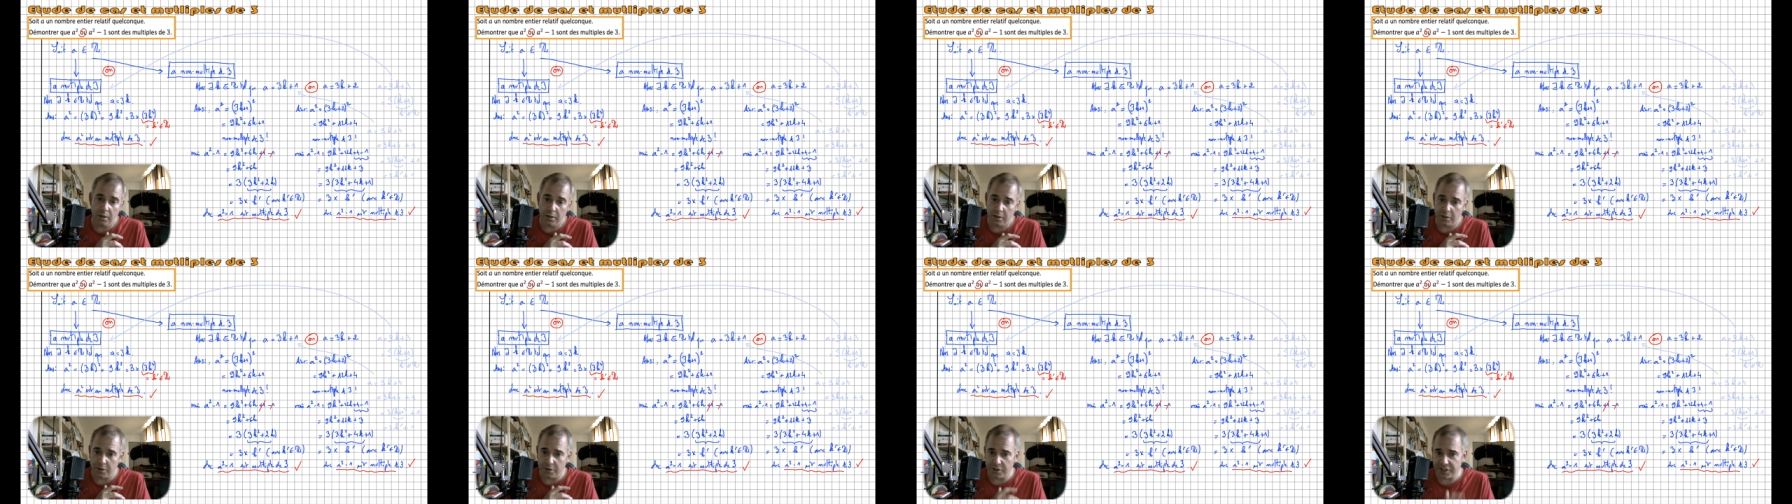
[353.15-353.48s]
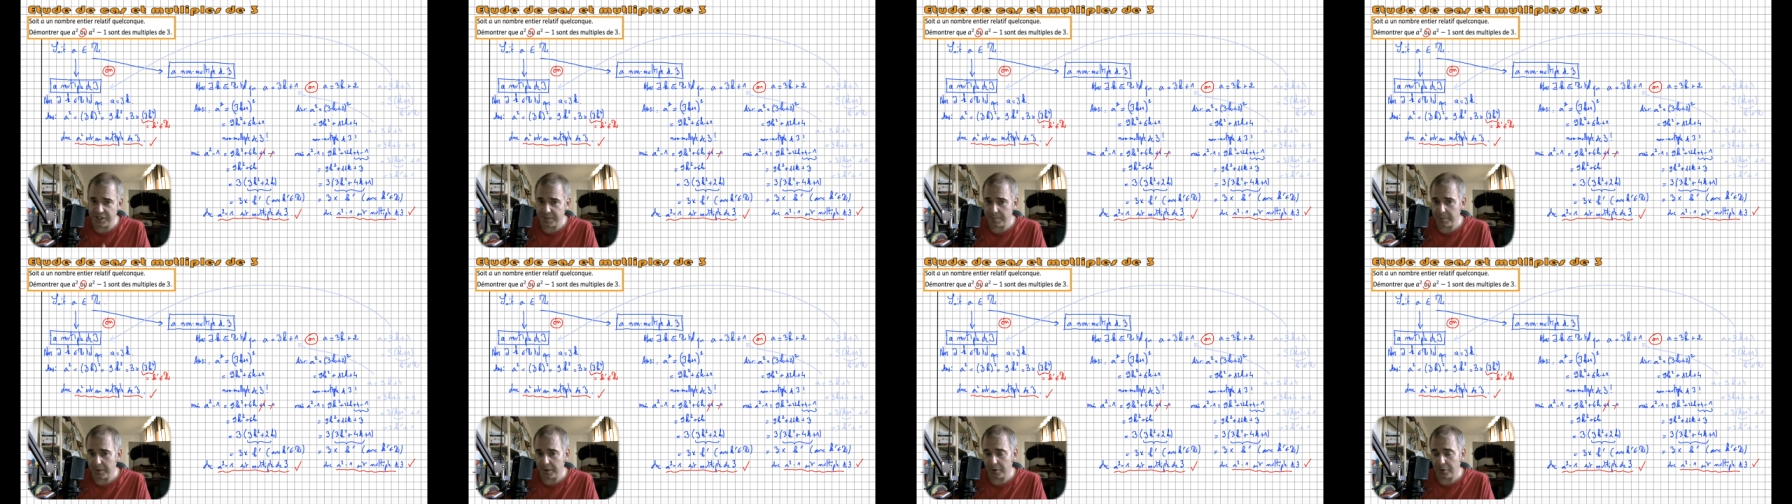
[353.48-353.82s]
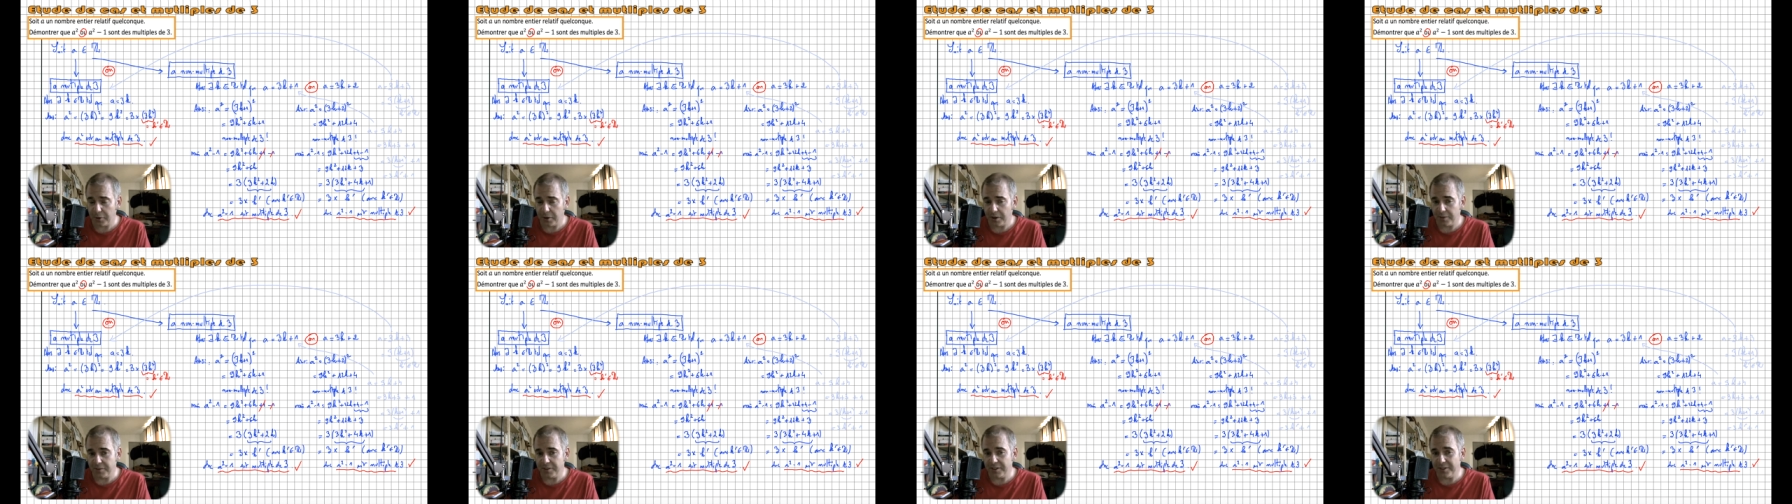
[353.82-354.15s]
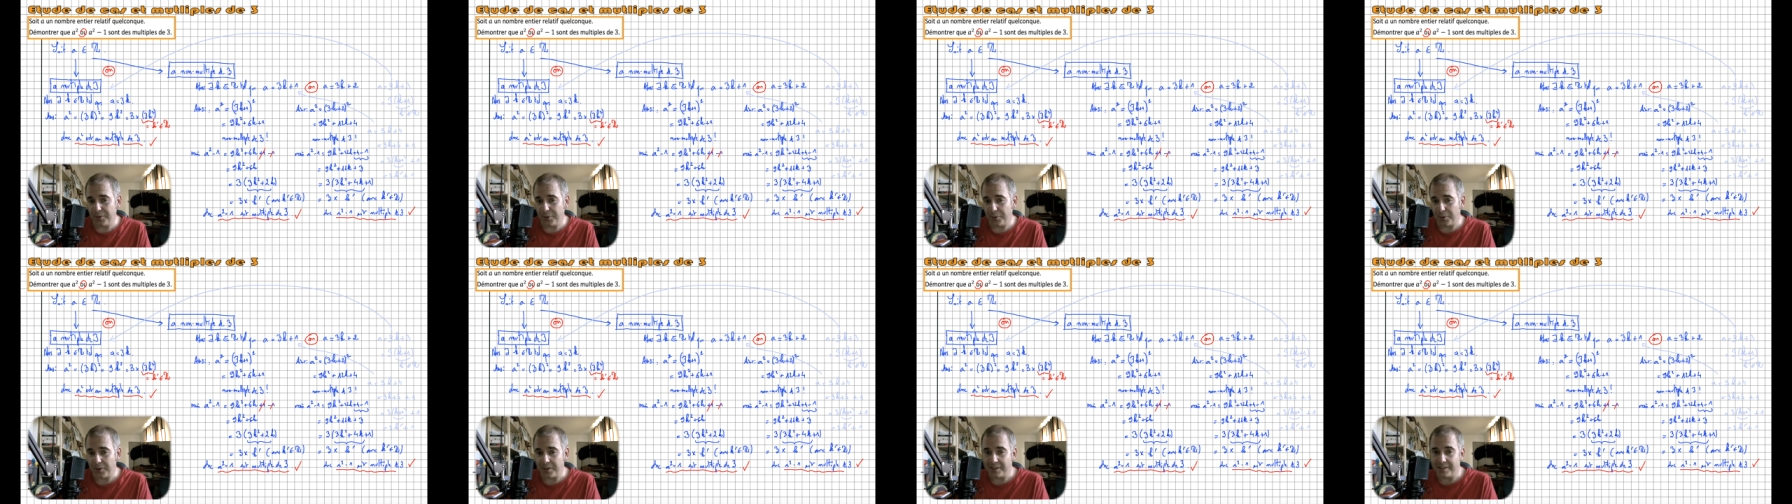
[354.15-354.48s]
J'espère que la
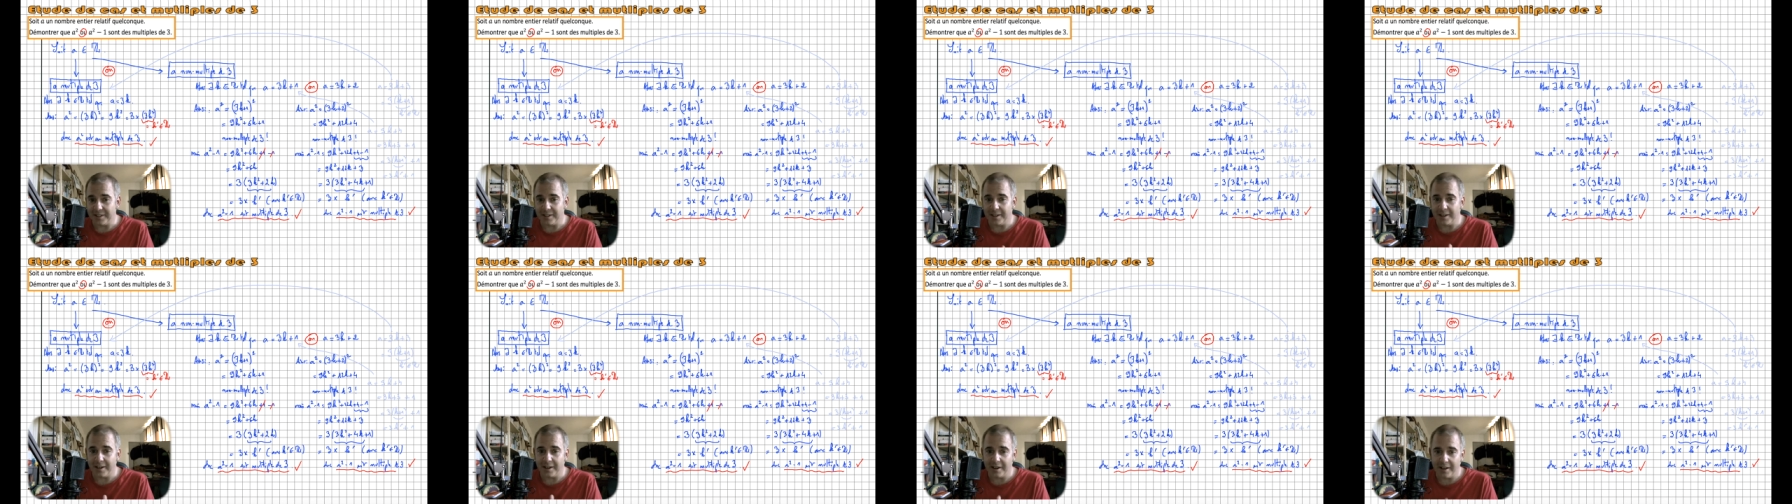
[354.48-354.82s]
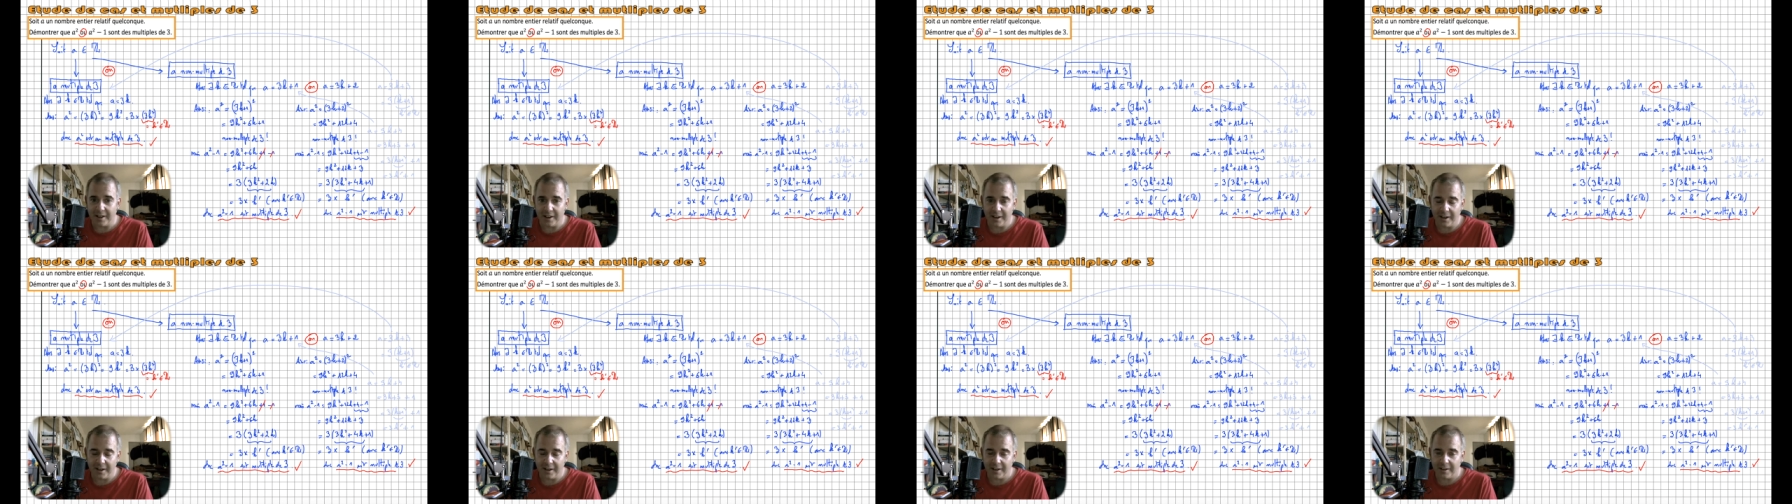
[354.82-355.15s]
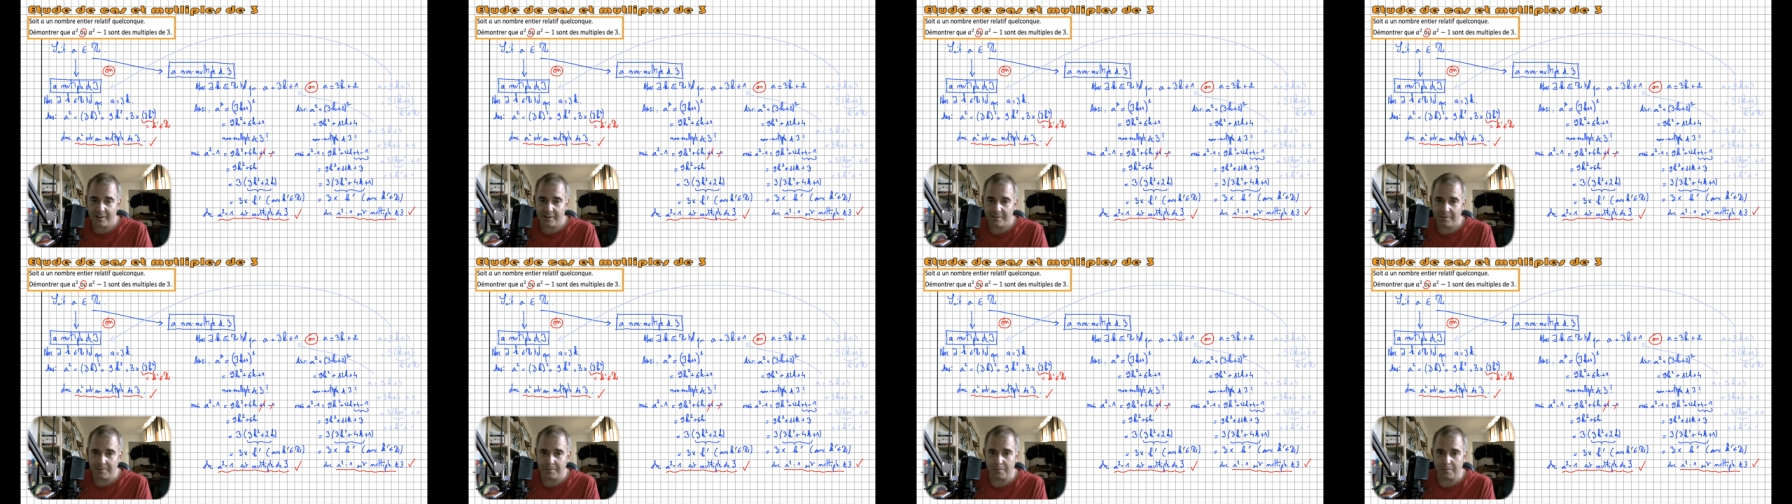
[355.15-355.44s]
vidéo aura été claire.